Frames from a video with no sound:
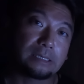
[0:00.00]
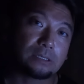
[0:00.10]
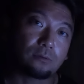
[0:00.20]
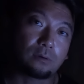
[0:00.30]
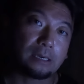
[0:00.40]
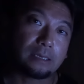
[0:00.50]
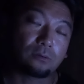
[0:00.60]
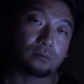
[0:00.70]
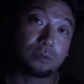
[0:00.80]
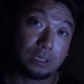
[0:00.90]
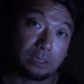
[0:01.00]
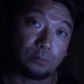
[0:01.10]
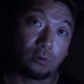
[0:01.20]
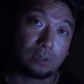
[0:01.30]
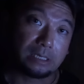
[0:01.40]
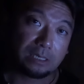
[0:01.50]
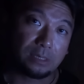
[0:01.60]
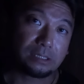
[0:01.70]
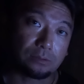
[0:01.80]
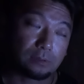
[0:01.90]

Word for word: えそこら辺の国々も行きます